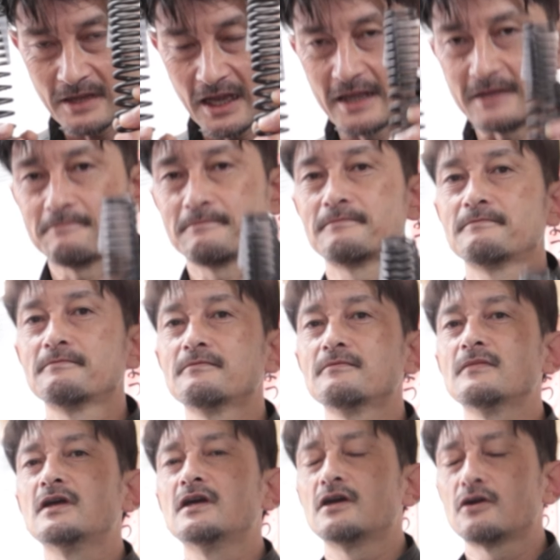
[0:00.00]
はい、
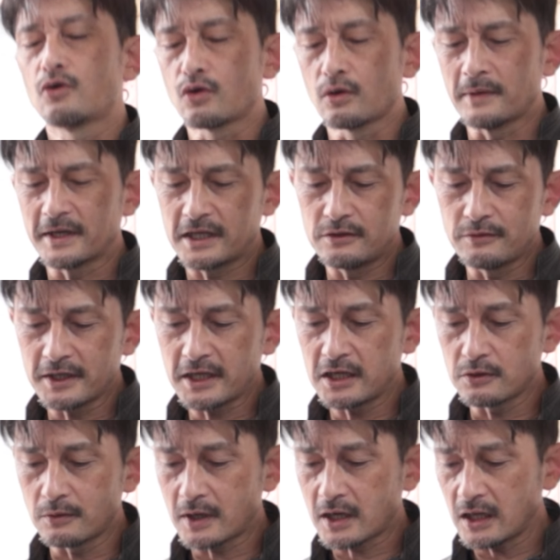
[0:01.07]
ここまで言わな
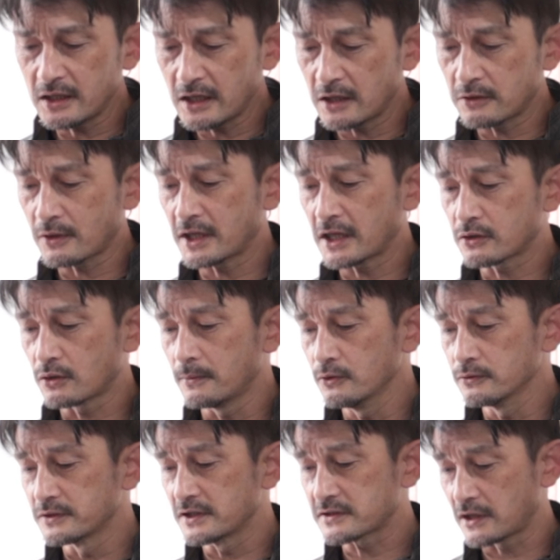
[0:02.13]
いとわからないのかなと
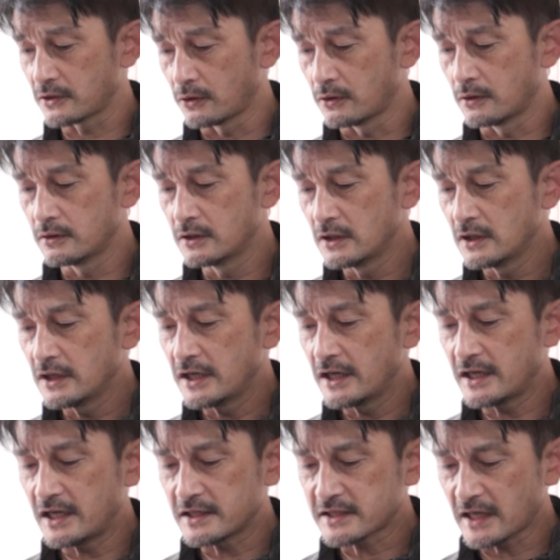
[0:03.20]
思うんですけど、
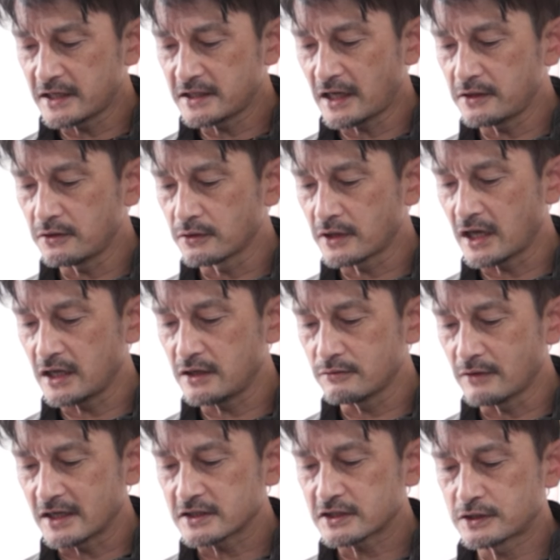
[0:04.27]
最大の原
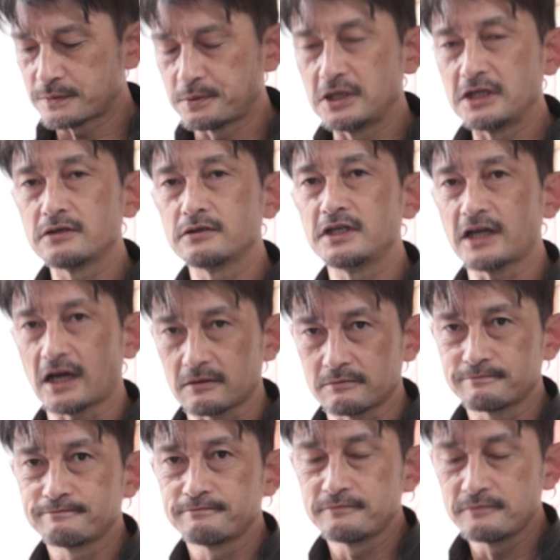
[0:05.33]
因はスプリングにある。
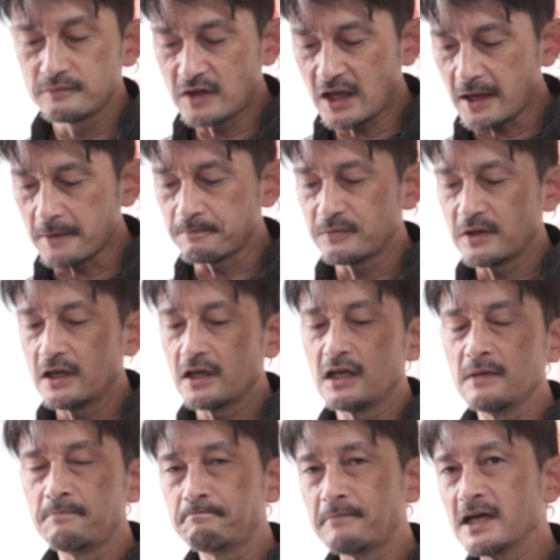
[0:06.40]
で、
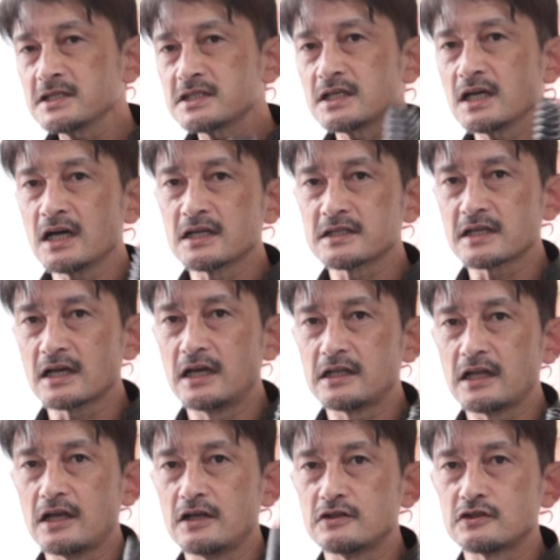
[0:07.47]
一般市販され
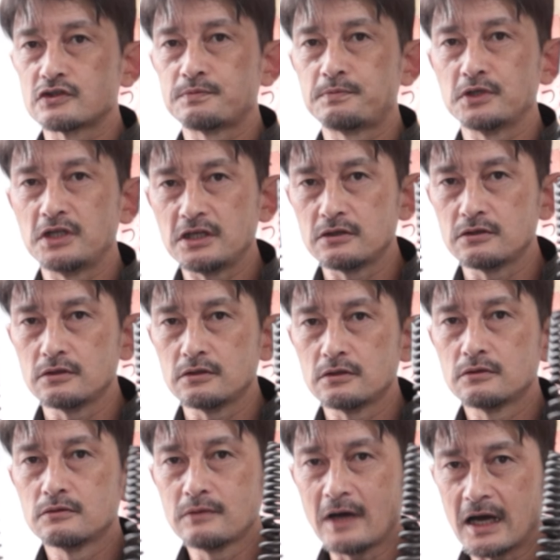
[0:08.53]
ているスプリング
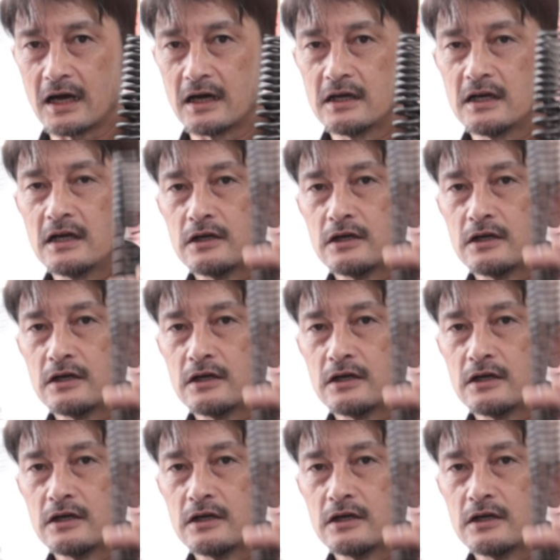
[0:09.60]
は、